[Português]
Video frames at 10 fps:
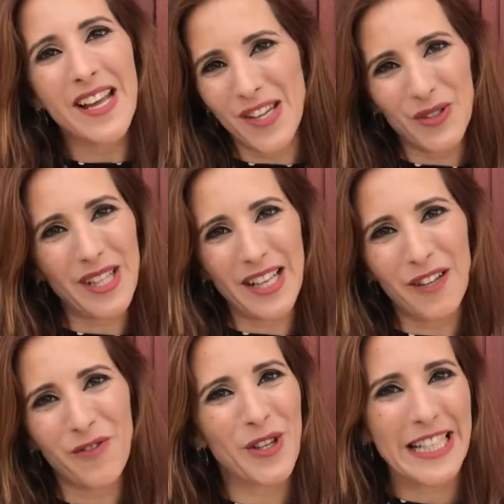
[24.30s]
e o
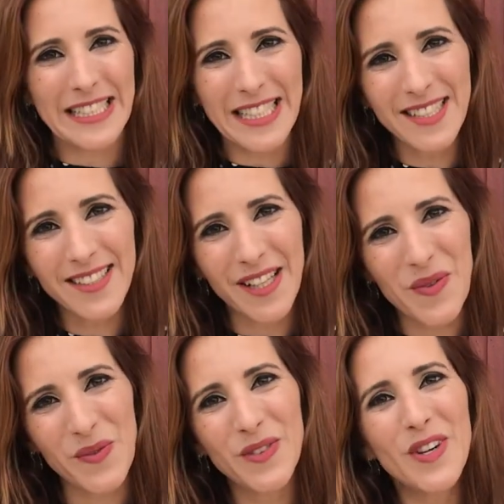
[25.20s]
telefone é
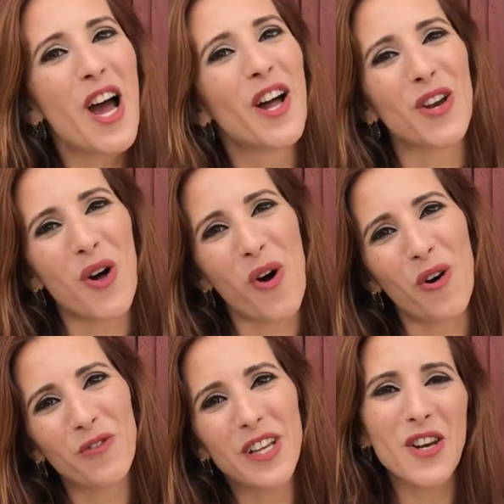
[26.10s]
31
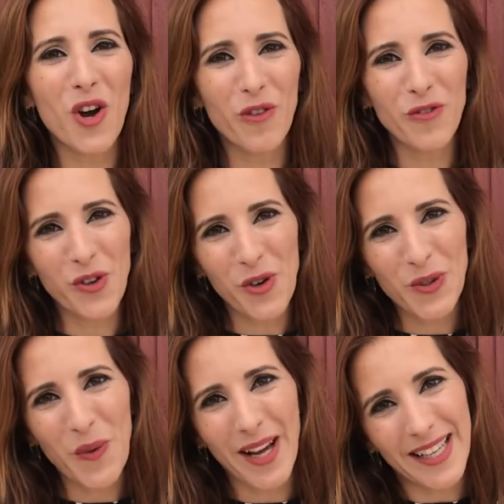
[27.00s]

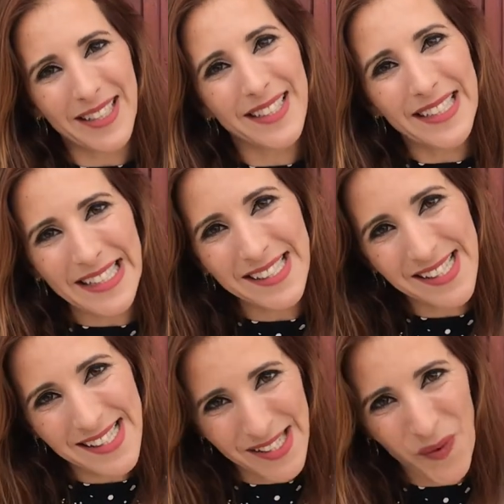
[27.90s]
99840
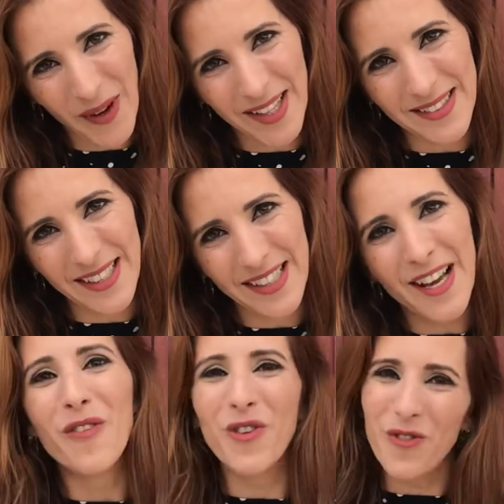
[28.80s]
1550.
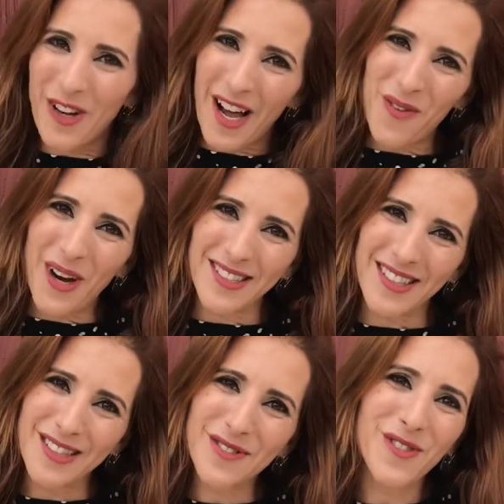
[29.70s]
Vou ficar
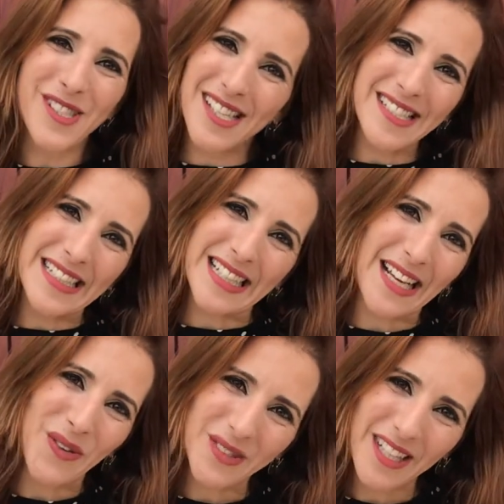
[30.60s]
aguardando vocês entrar em
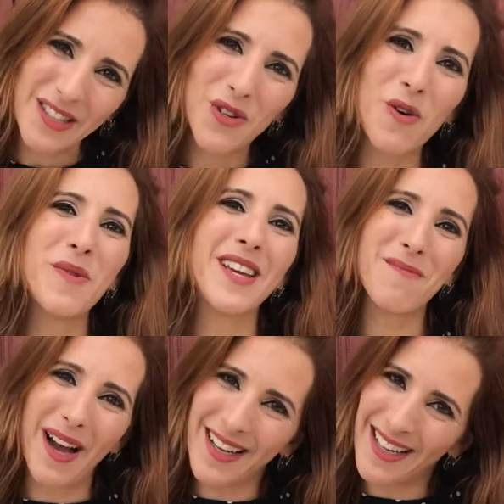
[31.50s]
contato comigo e
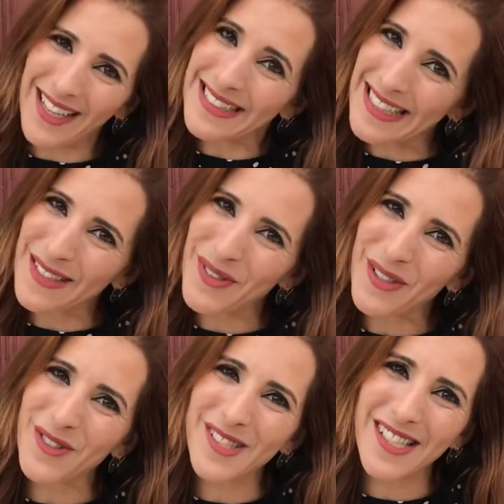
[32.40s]
marcar a data para
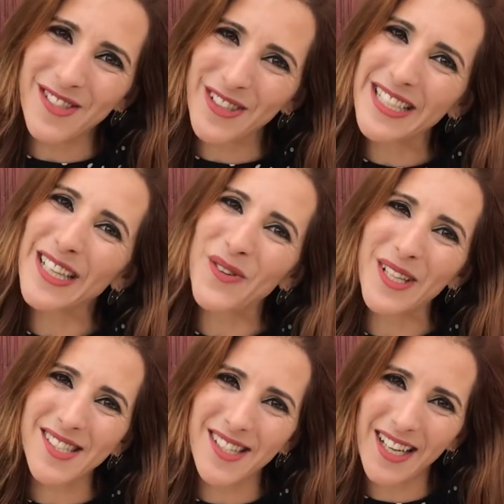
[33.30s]
vocês virem aqui
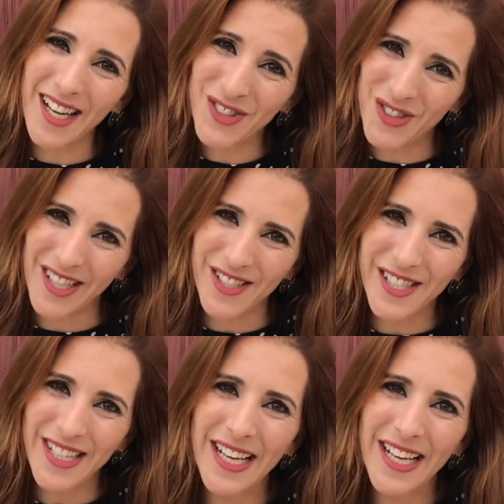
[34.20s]
conhecer a gente.